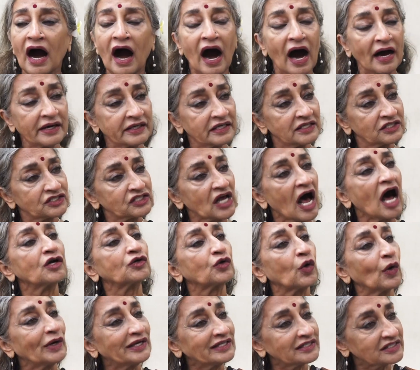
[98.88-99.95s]
हर इंसान
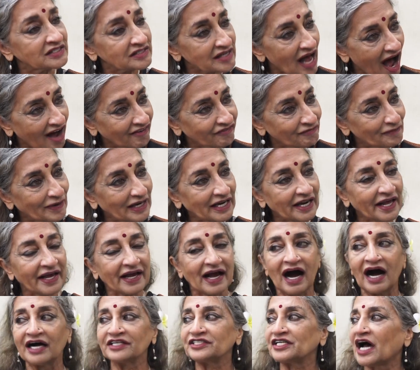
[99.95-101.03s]
को इंसाफ
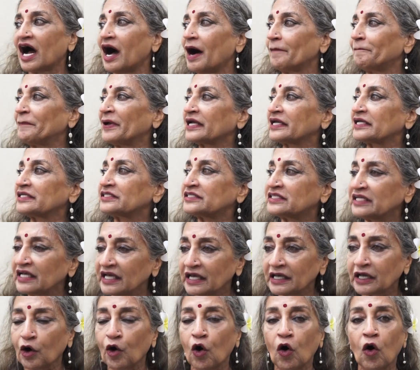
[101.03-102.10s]
मिलेगा जहाँ पे किसी
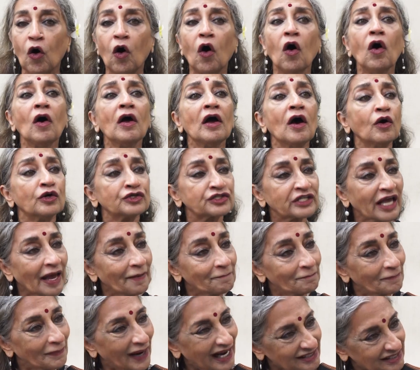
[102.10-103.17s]
को उसके
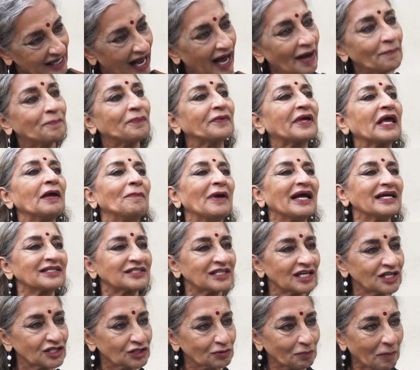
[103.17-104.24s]
मज़हब के
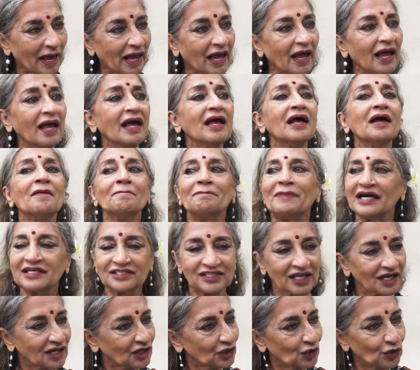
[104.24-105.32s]
बेसिस पे
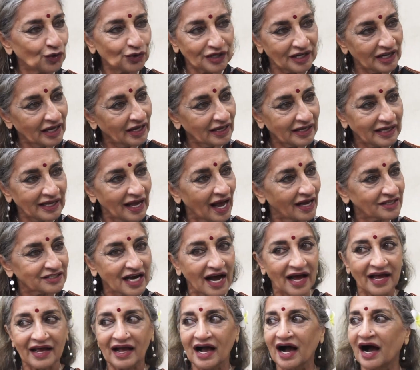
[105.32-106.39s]
परसिक्यूट नहीं किया
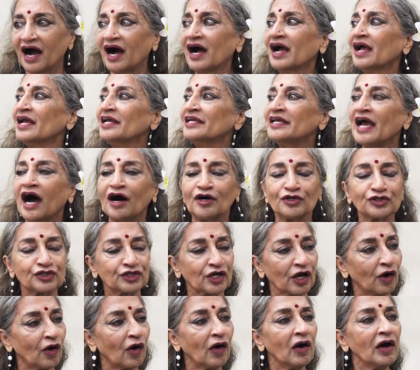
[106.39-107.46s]
जाएगा या
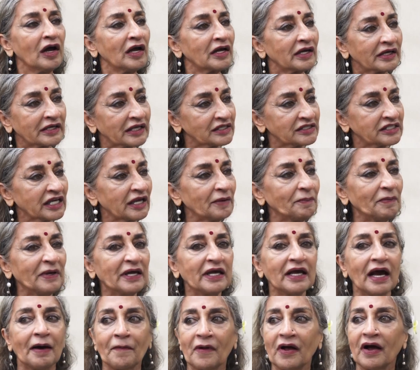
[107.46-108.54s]
उसको किसी
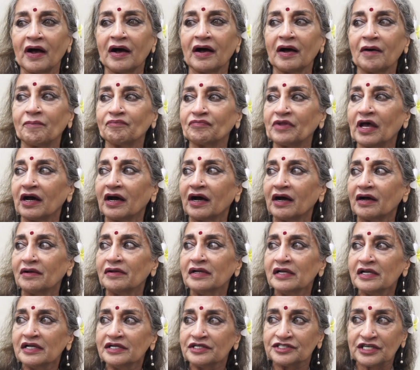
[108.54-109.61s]
भी आ, आ,
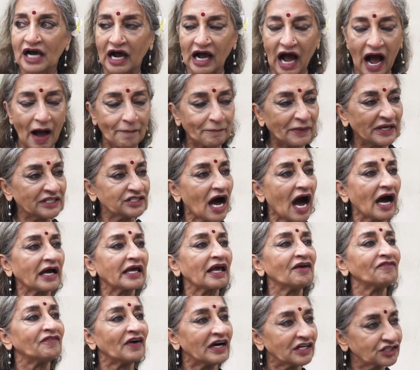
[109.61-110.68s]
जगह पे
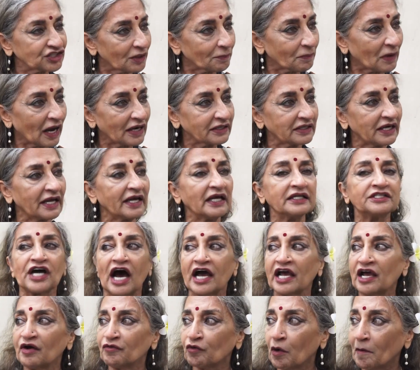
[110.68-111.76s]
जाके वर्शिप करने
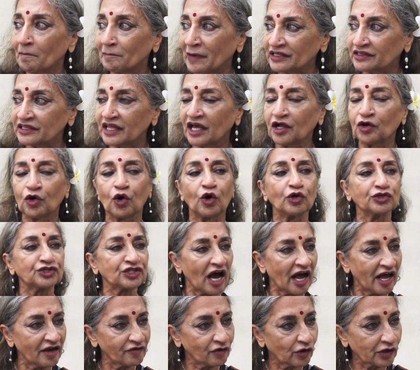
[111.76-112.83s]
चाहे वो मंदिर हो
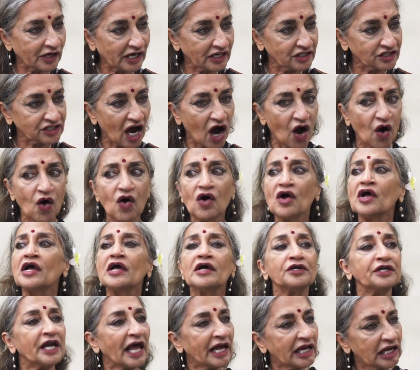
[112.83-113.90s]
चाहे वो गिरजा हो
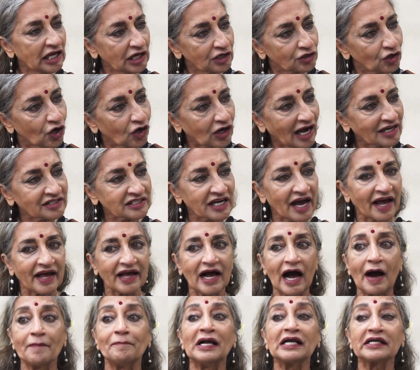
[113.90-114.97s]
नहीं रोका
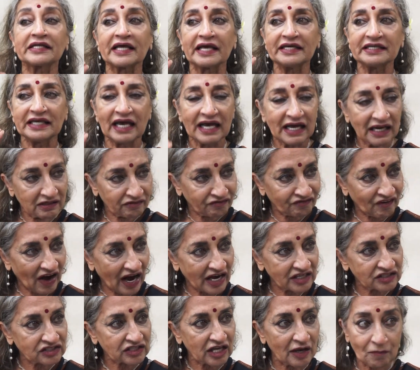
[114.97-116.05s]
जाएगा बल्कि ये
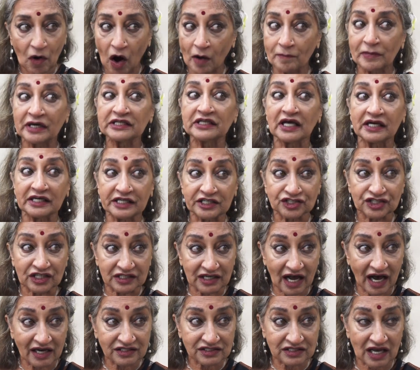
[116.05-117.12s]
अल्फाज थे मोहम्मद अली
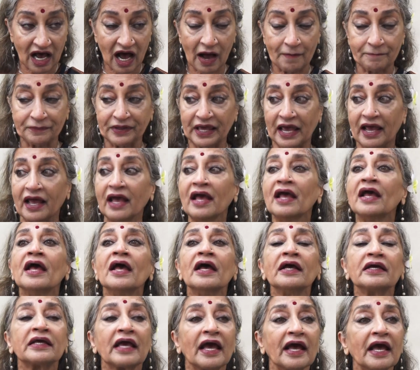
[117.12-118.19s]
जिना साहब के
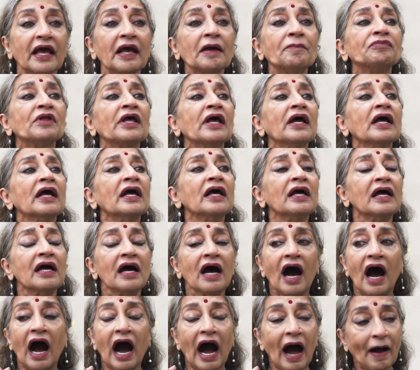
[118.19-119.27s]
कि
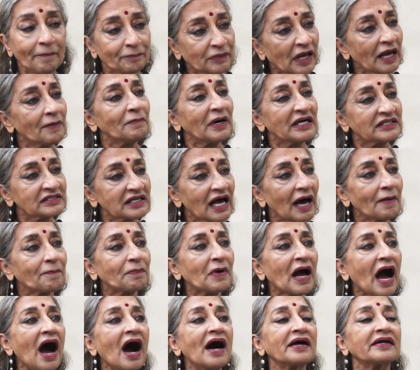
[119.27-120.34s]
आपके मज़हब
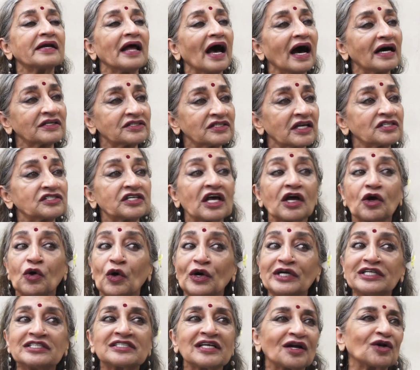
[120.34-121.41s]
का रियासत से
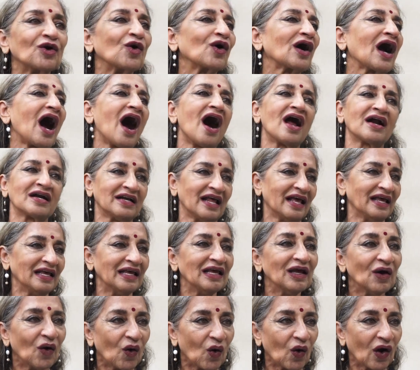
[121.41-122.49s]
कोई सरोकार
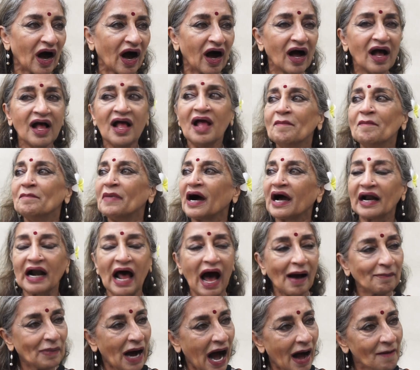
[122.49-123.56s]
नहीं होगा मगर
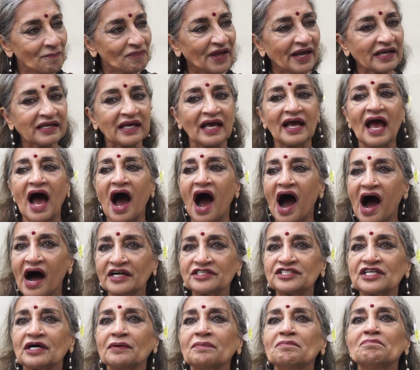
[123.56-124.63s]
अब आप देखें
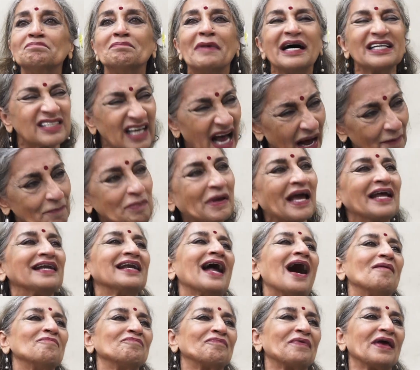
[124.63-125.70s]
आज मज़हब के
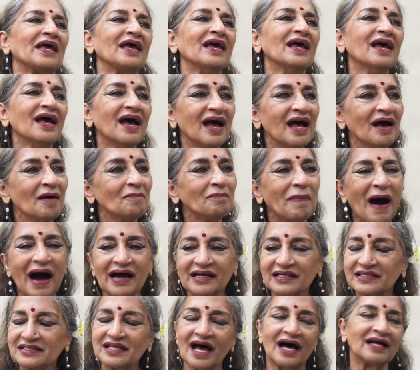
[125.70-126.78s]
नाम पे
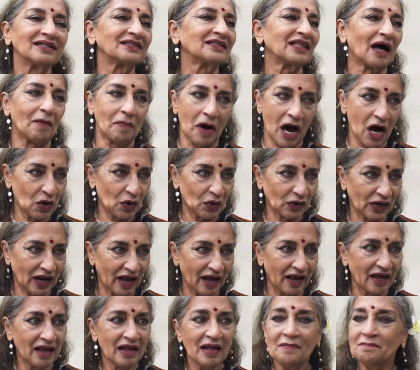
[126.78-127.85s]
पाकिस्तान तबाह हो रहा
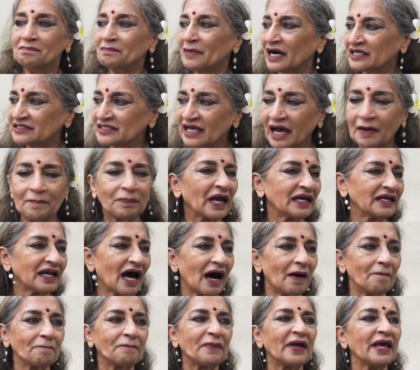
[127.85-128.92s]
है मज़हब के
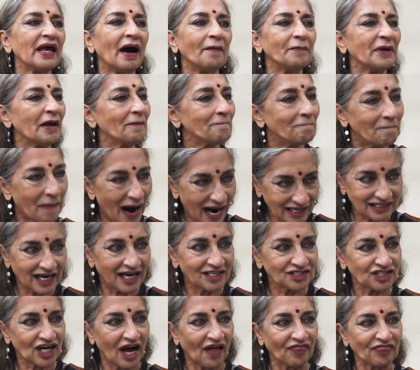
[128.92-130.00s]
नाम पे हमें
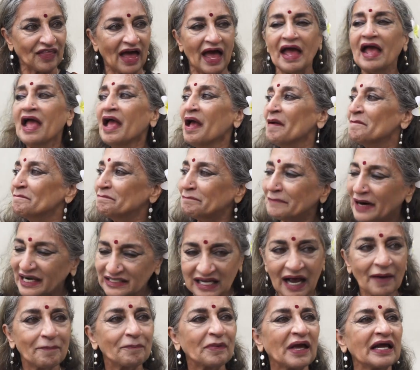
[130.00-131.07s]
बांटा जाता है
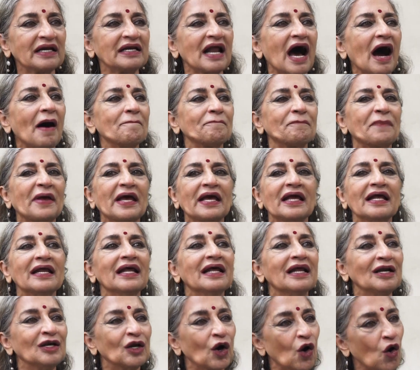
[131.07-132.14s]
मज़हब के नाम पे
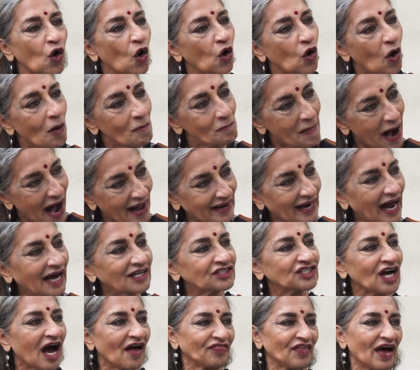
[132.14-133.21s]
लोगों को मारा
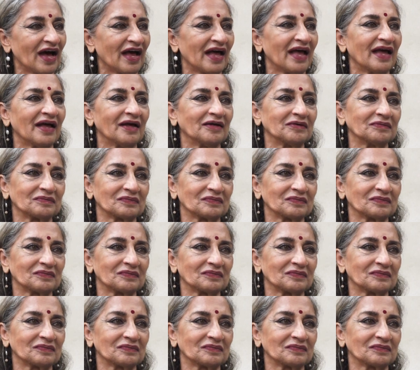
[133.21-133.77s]
जाता है